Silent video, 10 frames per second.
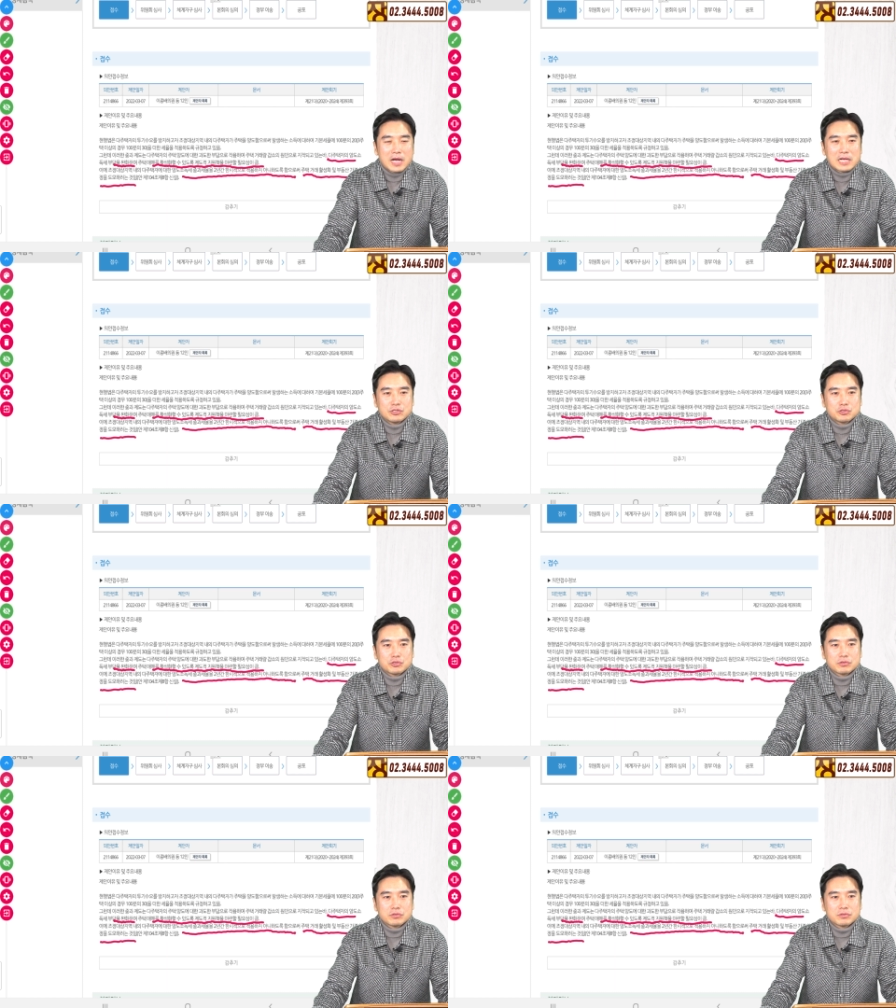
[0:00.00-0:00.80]

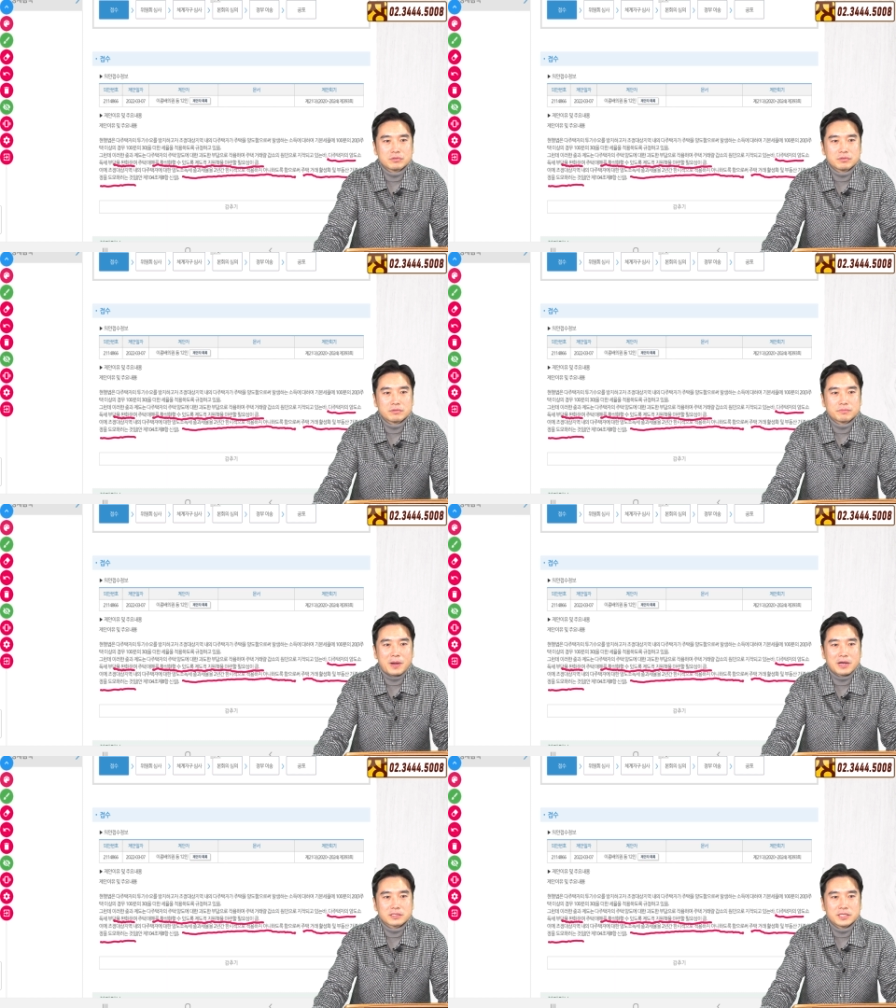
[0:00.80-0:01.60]
한중
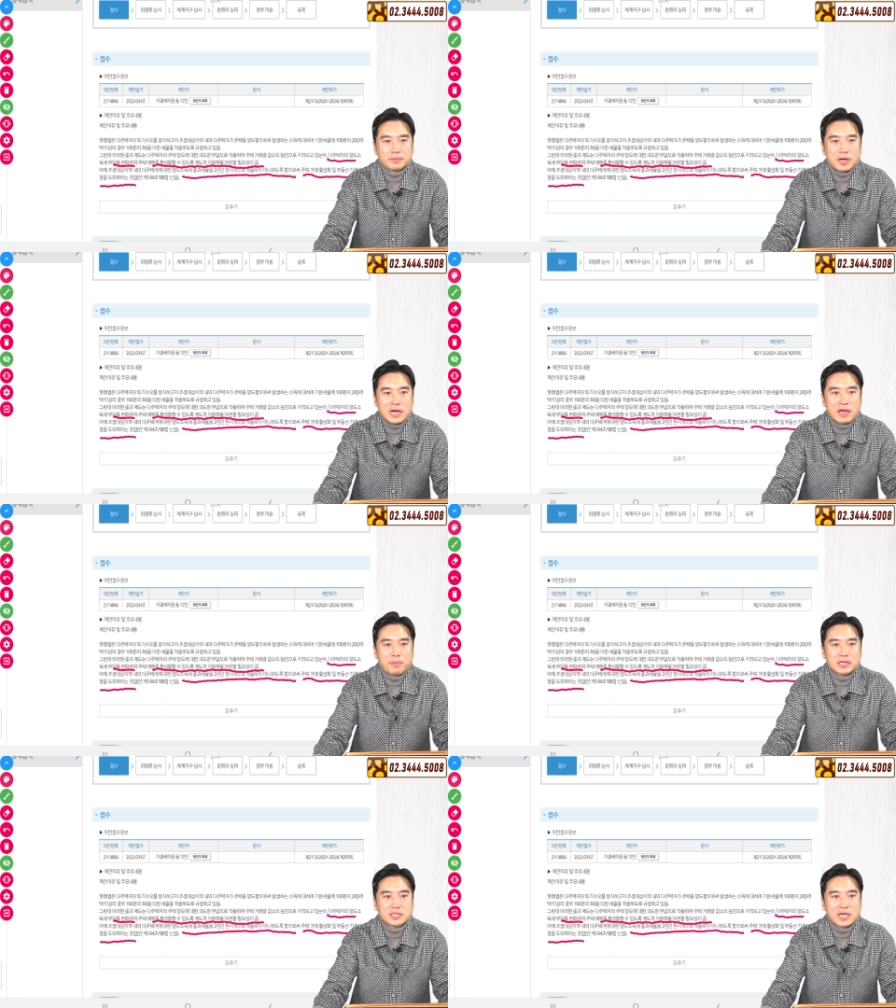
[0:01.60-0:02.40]
콩팍님 아예
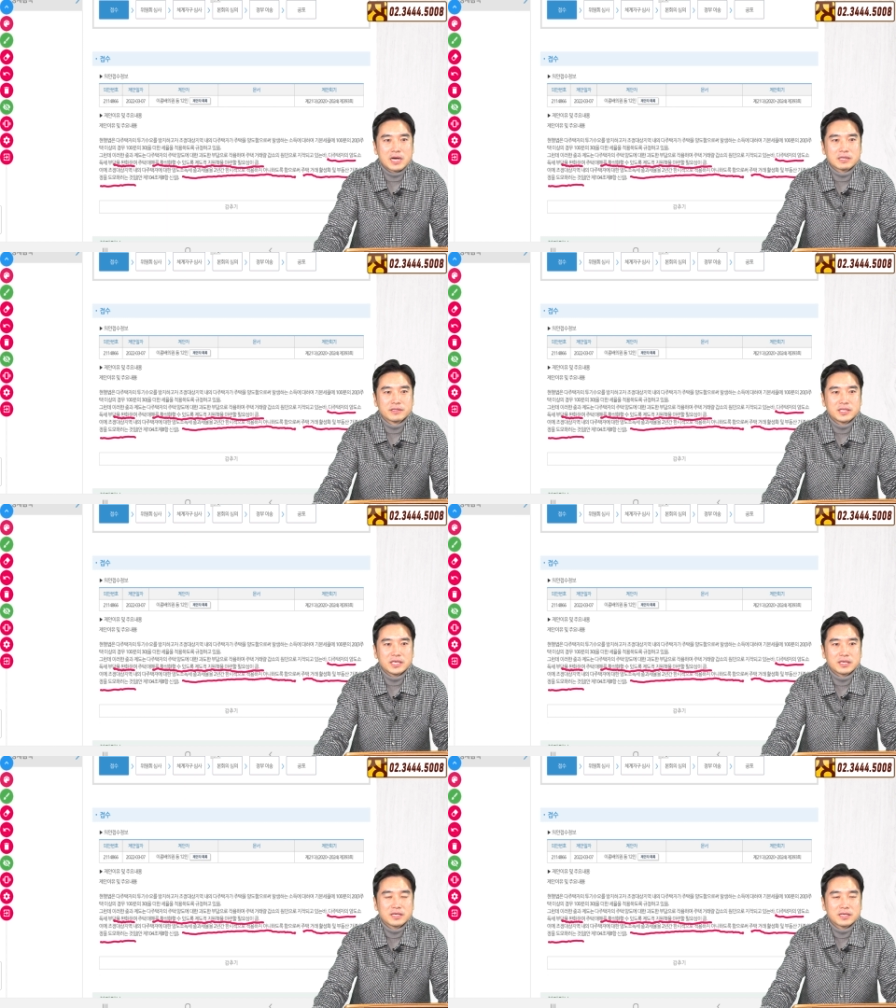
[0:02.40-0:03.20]
폐지해야 하는디